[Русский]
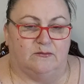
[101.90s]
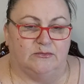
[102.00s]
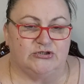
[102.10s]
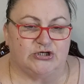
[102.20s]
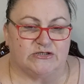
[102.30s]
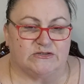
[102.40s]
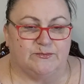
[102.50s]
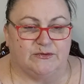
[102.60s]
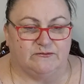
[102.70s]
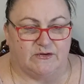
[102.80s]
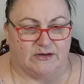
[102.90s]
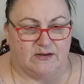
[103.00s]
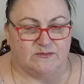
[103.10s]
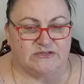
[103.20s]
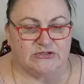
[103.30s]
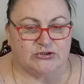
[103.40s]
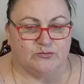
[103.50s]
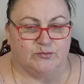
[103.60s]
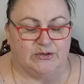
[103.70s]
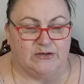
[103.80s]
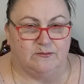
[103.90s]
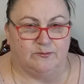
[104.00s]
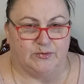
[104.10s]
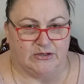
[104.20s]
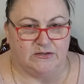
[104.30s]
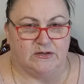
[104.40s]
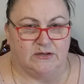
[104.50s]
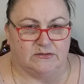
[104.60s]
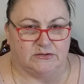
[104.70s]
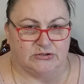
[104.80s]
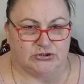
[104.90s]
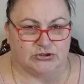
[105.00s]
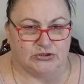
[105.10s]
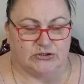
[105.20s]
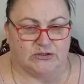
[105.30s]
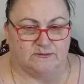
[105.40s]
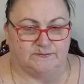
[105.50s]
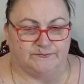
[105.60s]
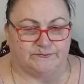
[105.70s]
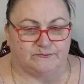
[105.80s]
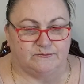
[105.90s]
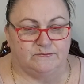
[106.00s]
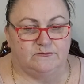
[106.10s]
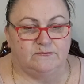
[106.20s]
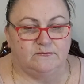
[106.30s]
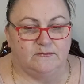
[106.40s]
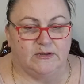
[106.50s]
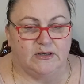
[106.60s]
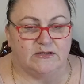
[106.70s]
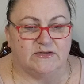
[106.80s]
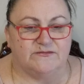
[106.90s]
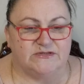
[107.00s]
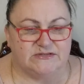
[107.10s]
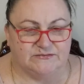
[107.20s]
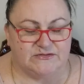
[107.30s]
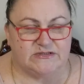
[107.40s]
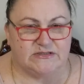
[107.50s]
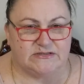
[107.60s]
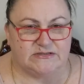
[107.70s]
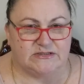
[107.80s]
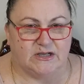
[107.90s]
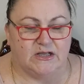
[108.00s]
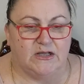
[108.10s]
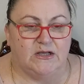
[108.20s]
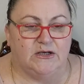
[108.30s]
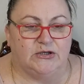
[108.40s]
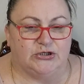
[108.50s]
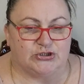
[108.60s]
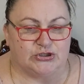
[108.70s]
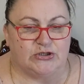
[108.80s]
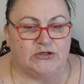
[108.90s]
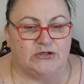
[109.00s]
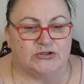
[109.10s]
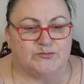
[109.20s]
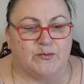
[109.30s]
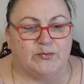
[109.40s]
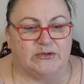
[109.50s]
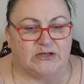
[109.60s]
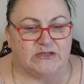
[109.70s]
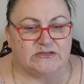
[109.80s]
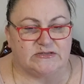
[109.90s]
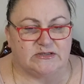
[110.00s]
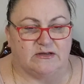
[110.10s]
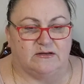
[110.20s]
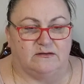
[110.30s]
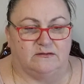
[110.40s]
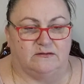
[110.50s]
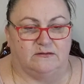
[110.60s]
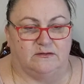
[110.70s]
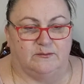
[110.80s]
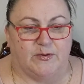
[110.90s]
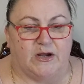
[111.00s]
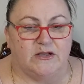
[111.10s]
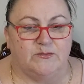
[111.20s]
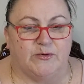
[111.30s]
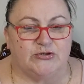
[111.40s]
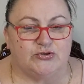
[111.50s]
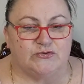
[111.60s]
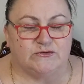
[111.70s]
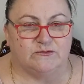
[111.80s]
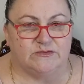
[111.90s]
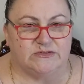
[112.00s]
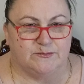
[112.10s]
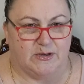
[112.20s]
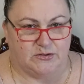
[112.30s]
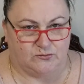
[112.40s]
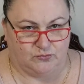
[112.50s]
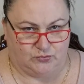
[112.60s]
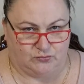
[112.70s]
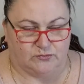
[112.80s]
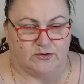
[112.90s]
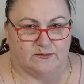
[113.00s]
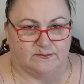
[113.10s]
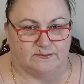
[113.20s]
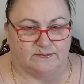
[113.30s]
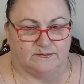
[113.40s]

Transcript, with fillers: Мы часто притворяемся, что при, приняли это решение, когда в действительности решили лишь попытаться, э, пока не почувствуем себя неуютно.